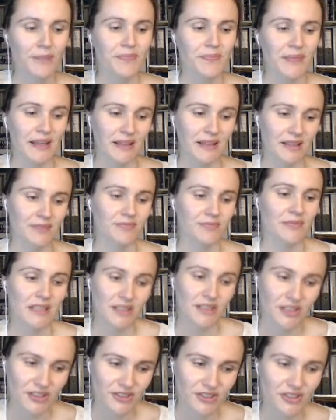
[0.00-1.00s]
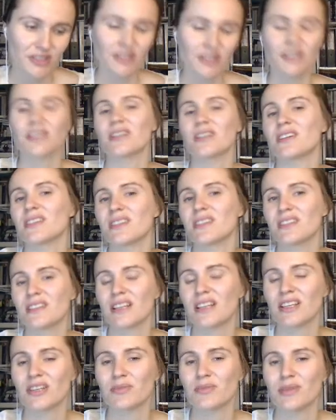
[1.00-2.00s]
E, jeśli e,
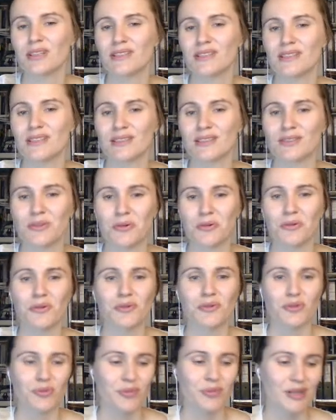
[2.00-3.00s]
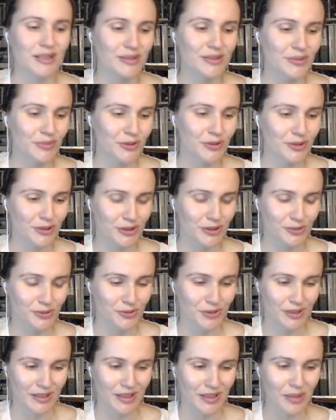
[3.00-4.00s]
takie miejsca są, to bardzo proszę
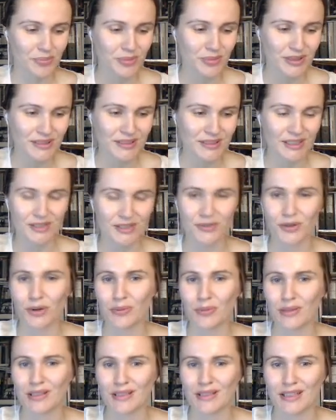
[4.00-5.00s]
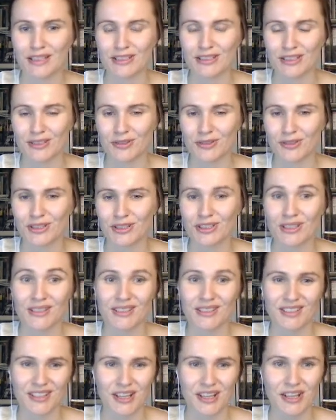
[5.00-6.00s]
tutaj napisać w komentarzach, to też
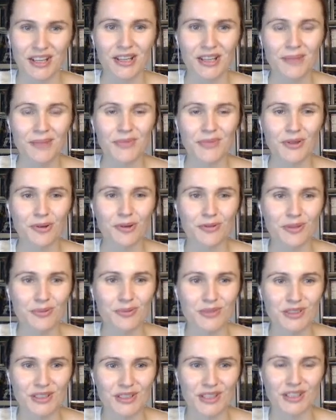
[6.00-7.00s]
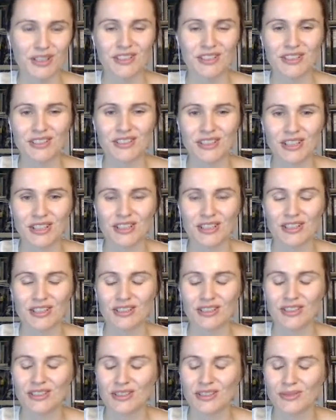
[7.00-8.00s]
chętnie dowiem się, gdzie,
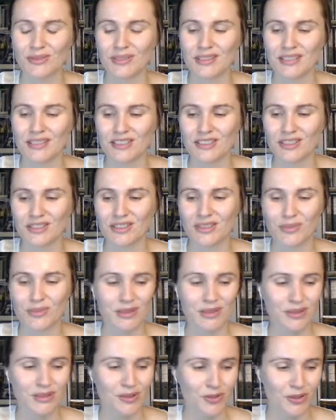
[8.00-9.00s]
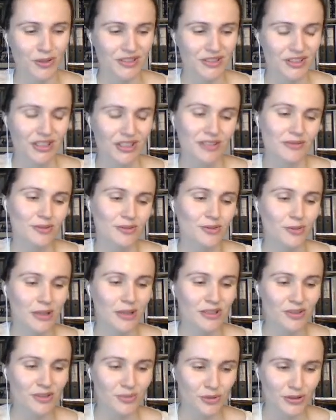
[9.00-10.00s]
gdzie zwiedzacie, gdzie spacerujecie.
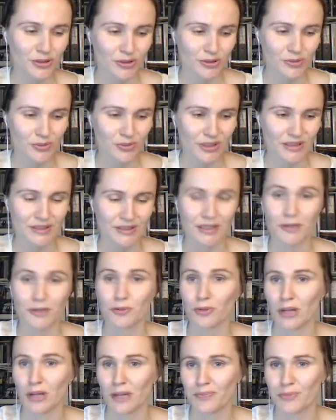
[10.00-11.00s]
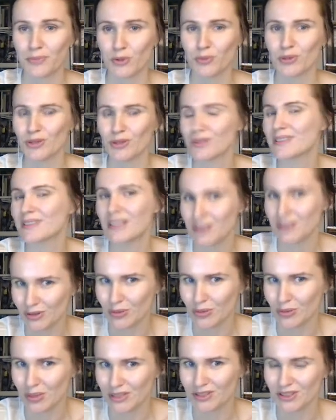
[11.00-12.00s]
Ewentualnie może są miejsca, które dopiero dopiero chcecie
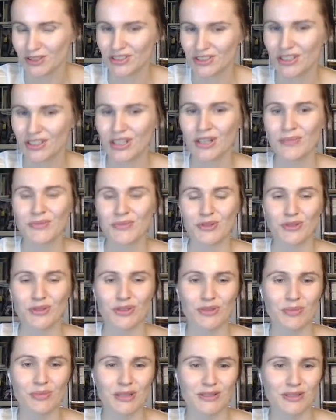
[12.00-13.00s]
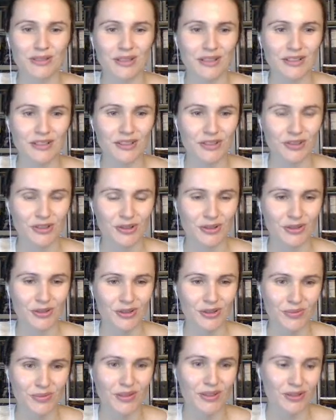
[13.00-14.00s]
zobaczyć, to też bardzo chętnie się o
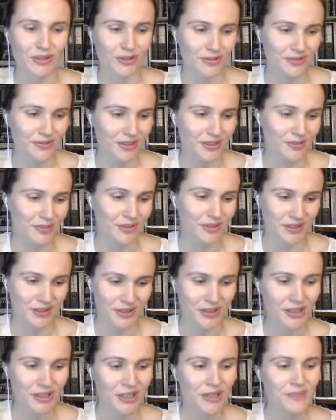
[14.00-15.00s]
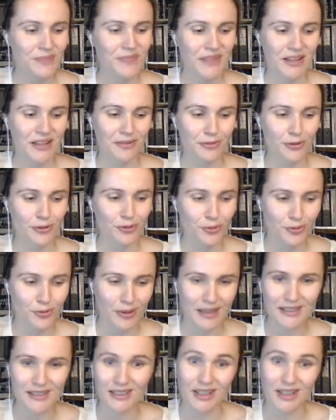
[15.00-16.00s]
tym dowiem i
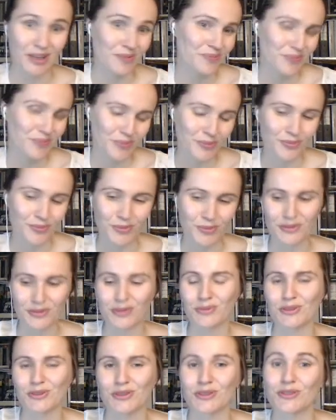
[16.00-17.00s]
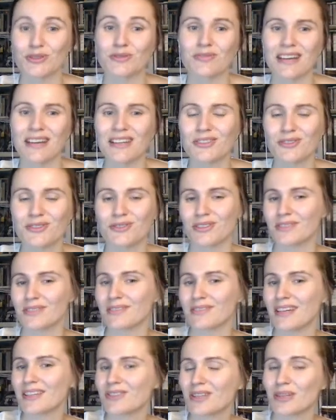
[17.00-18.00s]
ewentualnie powiem, czy, czy warto, nie
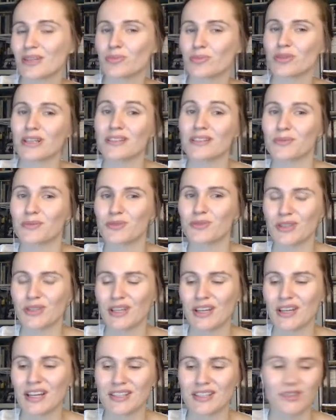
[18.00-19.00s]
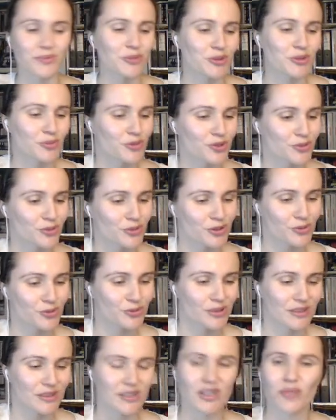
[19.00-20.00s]
warto, albo jak tam dojechać. Być może mi się
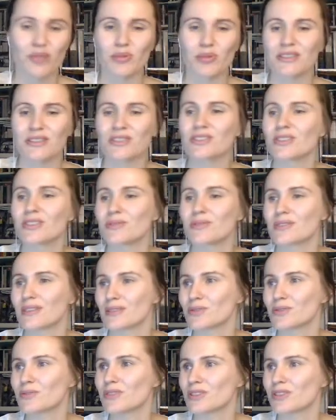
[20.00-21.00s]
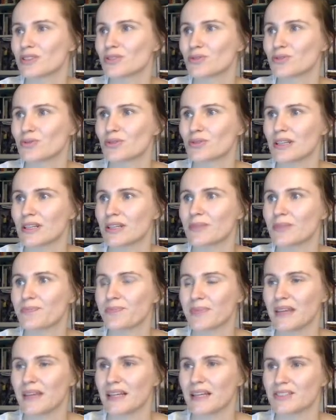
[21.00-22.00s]
uda takie praktyczne wskazówki też tutaj
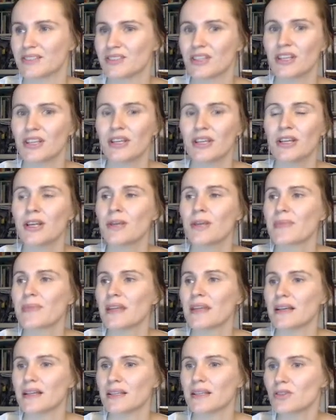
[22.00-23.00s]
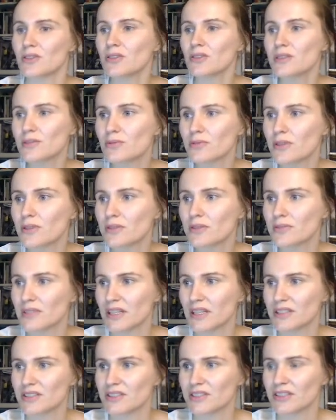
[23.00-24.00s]
dać. E, no i słówko
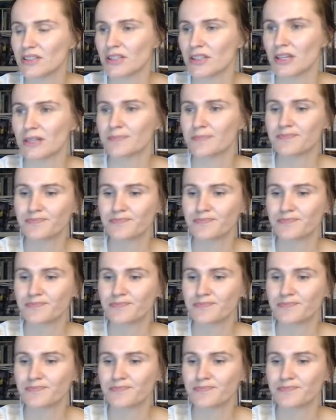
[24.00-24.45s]
wyjaśnienia,